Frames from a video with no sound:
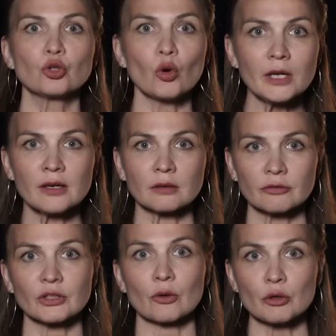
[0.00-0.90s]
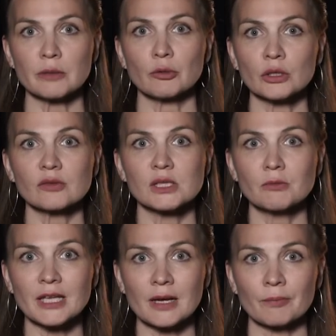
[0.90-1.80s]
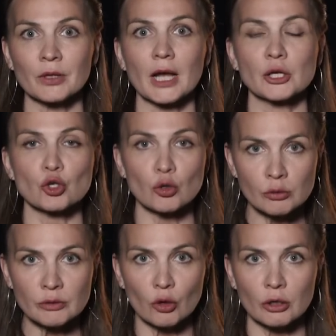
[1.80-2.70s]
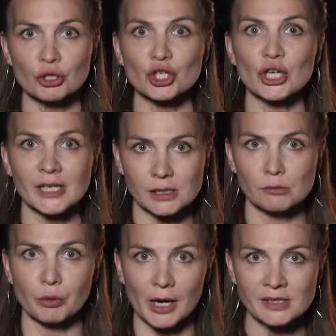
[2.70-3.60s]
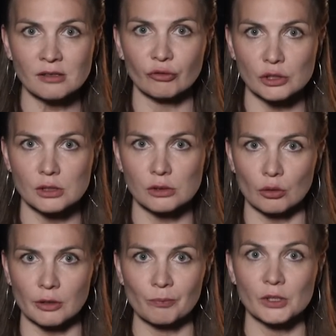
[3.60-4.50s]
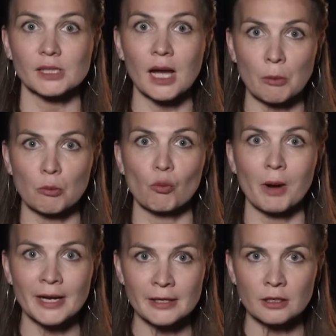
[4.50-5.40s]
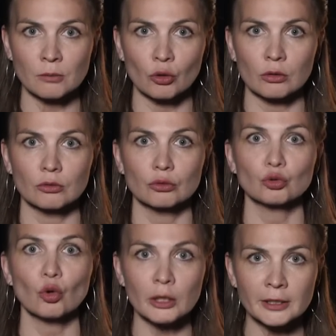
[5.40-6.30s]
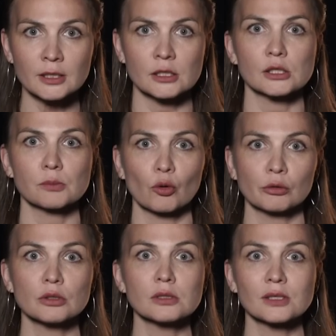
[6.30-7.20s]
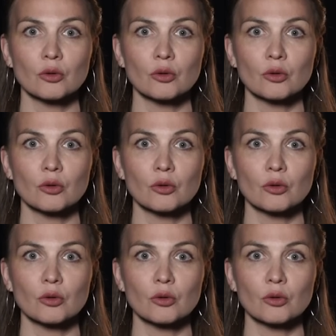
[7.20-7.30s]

Толя – второй ребенок в семье, а еще у него шесть братьев и сестер. Самому маленькому только исполнился